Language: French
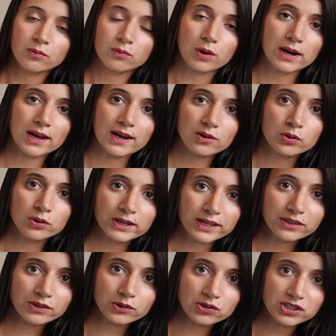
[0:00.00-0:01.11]
Voilà, le
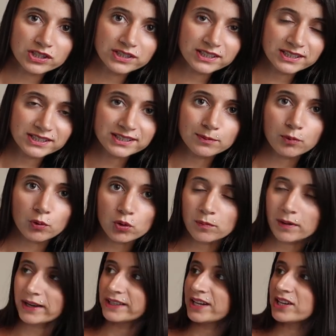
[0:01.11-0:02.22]
cadre que j'ai utilisé pour le
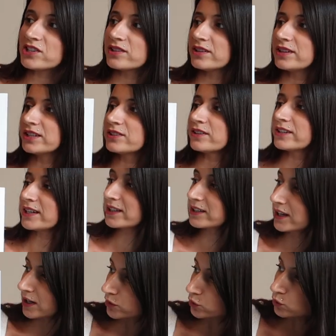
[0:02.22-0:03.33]
mariage euh, est un
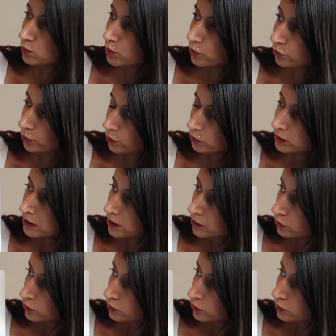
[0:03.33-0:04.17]
cadre à double fond.